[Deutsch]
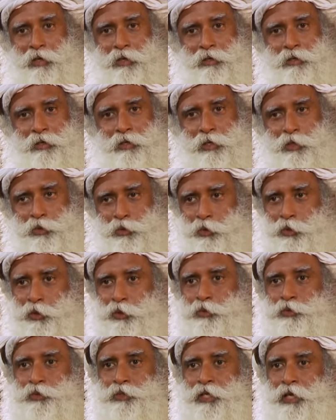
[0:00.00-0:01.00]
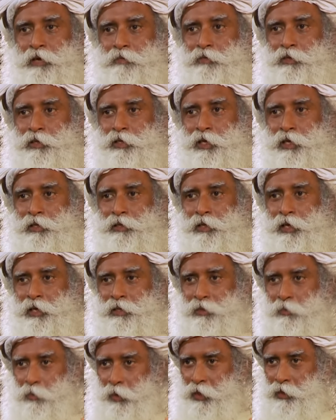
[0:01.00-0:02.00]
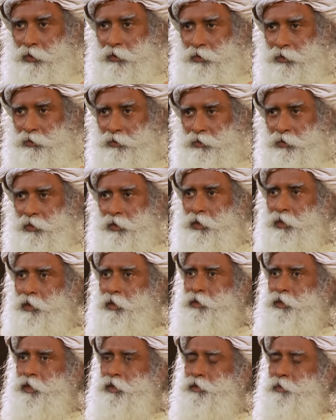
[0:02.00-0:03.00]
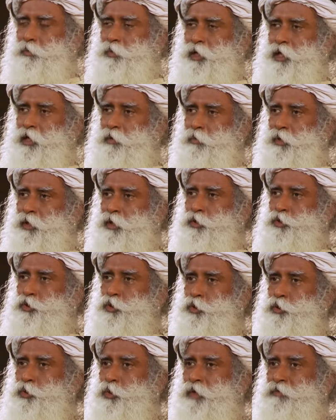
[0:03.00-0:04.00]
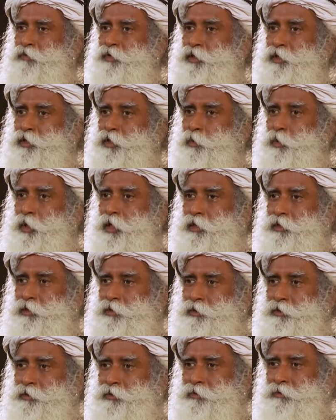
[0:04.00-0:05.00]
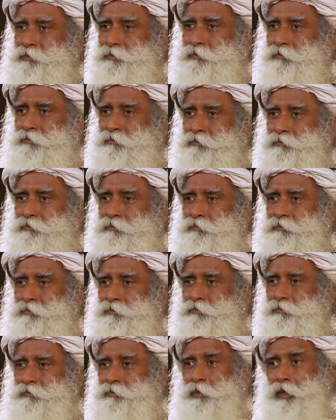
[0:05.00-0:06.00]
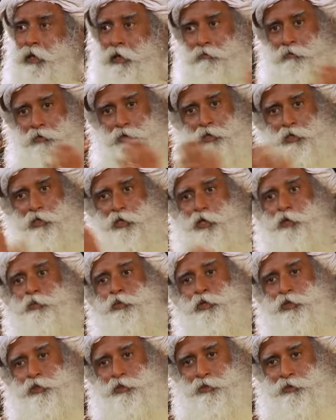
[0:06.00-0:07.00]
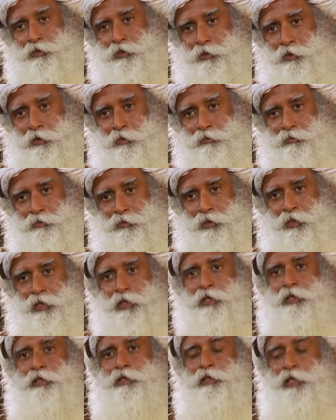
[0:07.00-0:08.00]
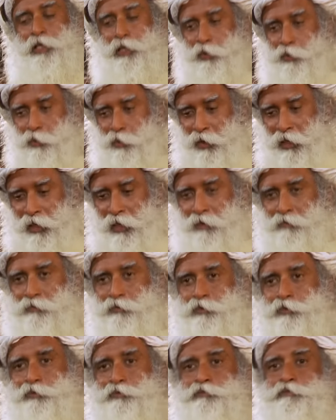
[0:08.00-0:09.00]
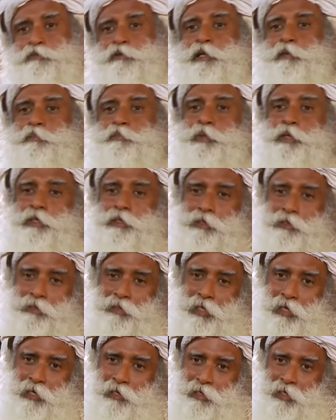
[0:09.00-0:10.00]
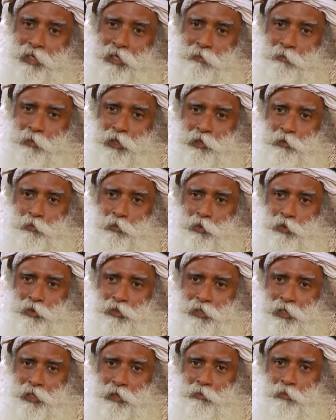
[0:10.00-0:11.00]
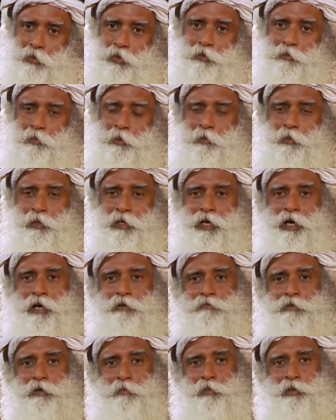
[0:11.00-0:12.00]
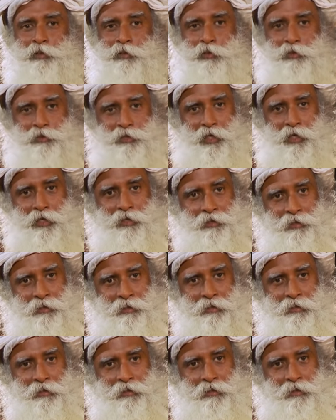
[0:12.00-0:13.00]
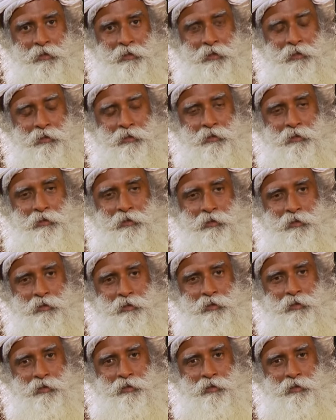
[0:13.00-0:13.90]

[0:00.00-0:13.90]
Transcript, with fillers: Spiegel, sodass du alles so siehst, wie es ist. Zeigt dir der glatte Spiegel alles so, wie es ist? Alles umgekehrt, weißt du? dann musst du ihn umdrehen. Das erfordert viel mehr Geschick. Die meisten Leute können nicht einmal einen Dosa umdrehen.